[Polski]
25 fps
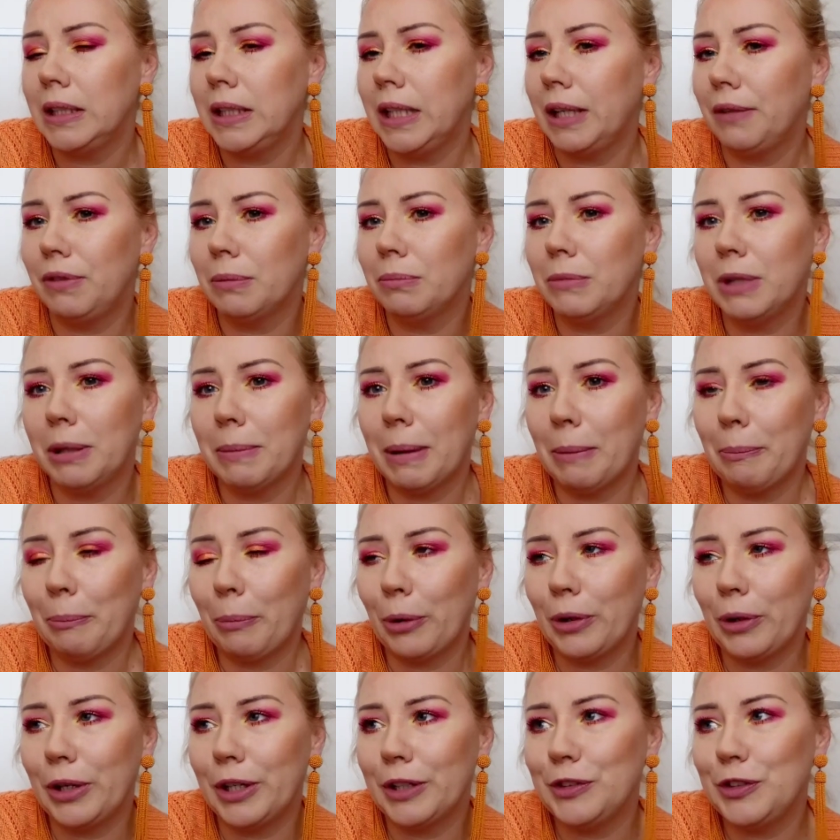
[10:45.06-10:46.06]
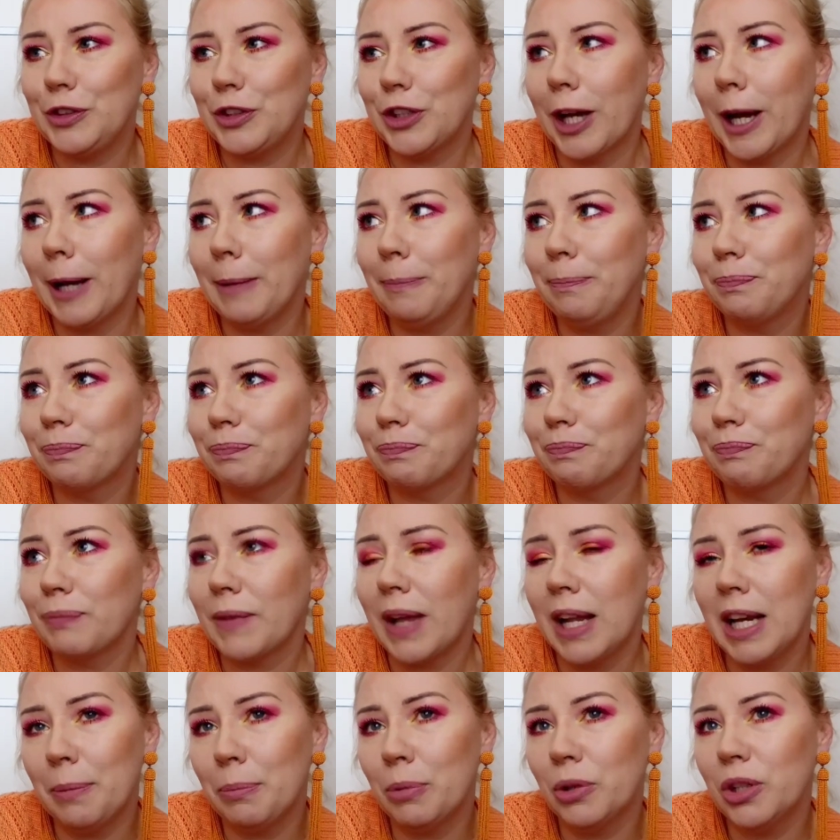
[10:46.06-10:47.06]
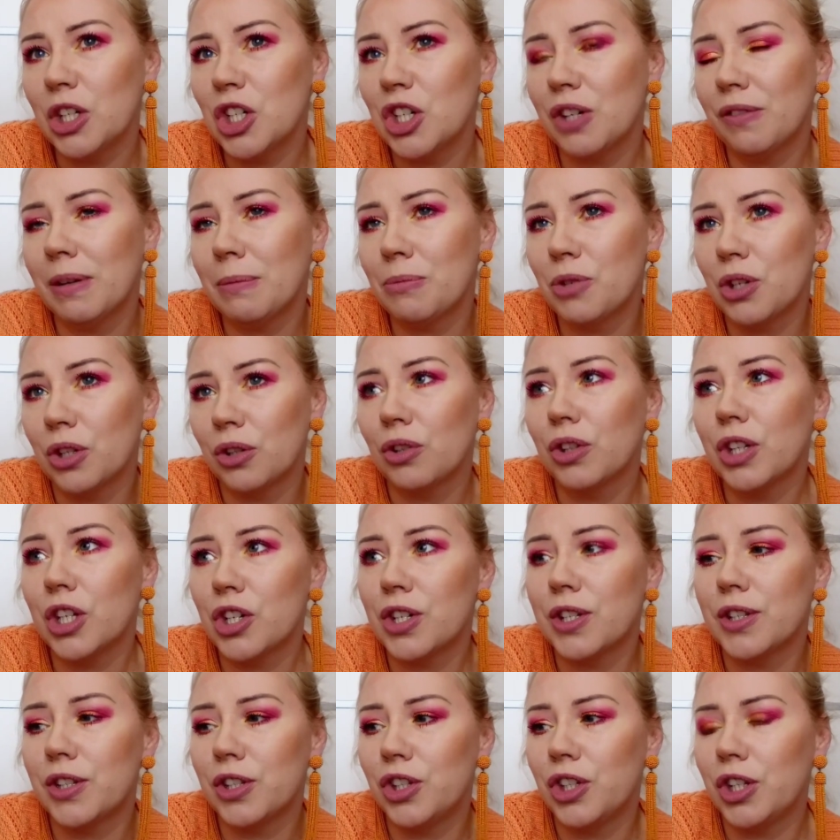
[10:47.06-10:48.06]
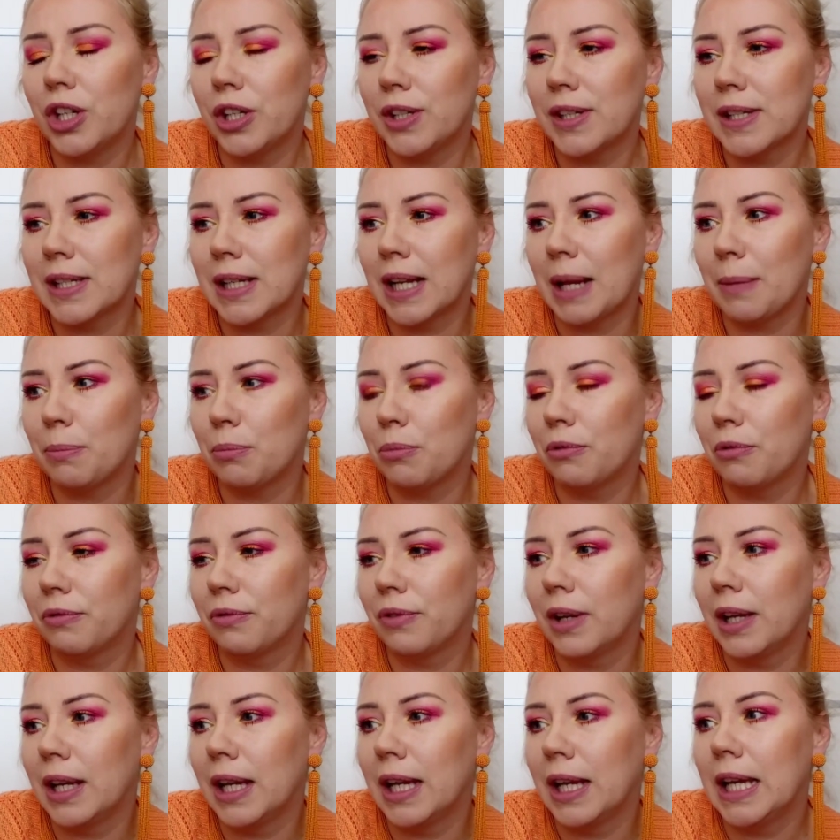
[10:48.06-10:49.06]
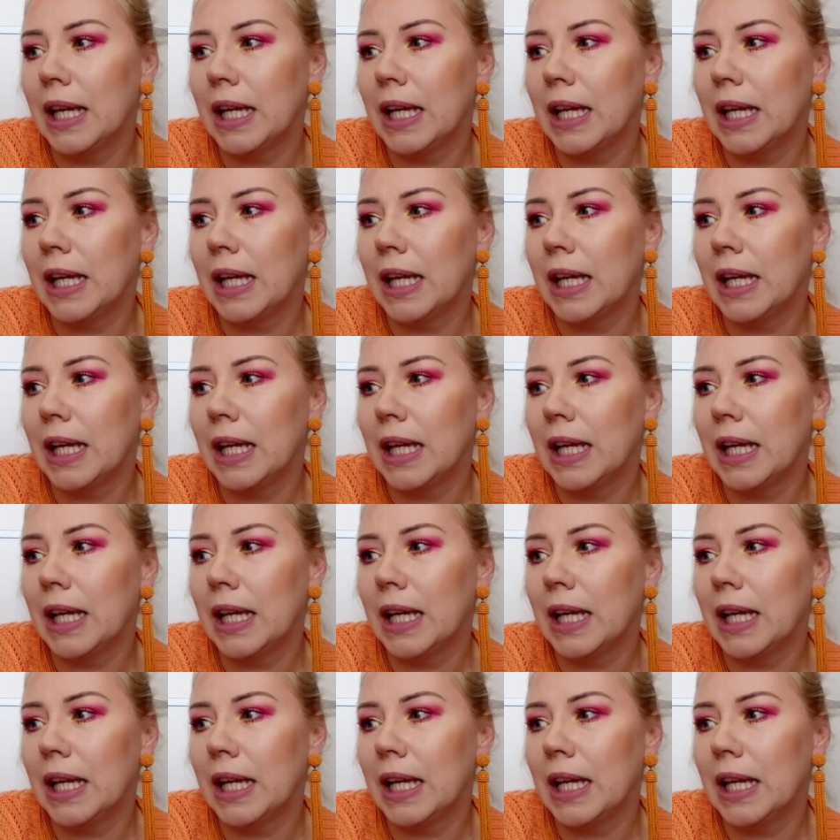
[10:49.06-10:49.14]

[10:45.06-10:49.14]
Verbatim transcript: Nie wiem, nie mam pojęcia, ale podejrzewam, że to też jest sieć sklepów.